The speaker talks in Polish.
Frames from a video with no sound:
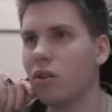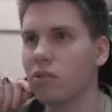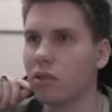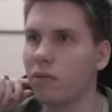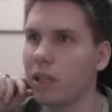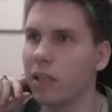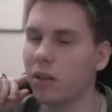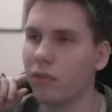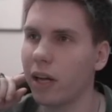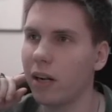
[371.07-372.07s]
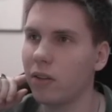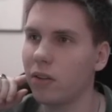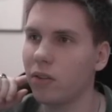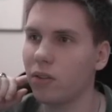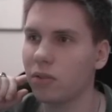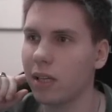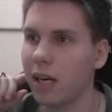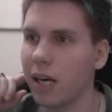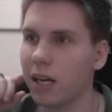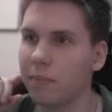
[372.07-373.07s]
O, schowany Ronaldo, no
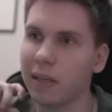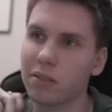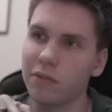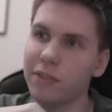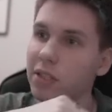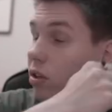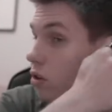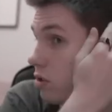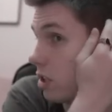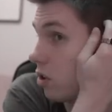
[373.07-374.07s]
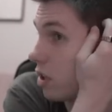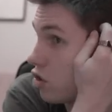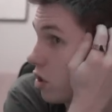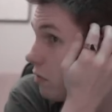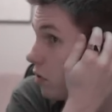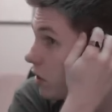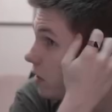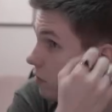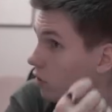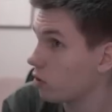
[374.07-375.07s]
tak. Bardzo wysoko ocenione czerwone
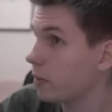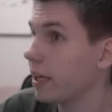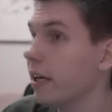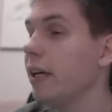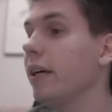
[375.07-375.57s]
informy.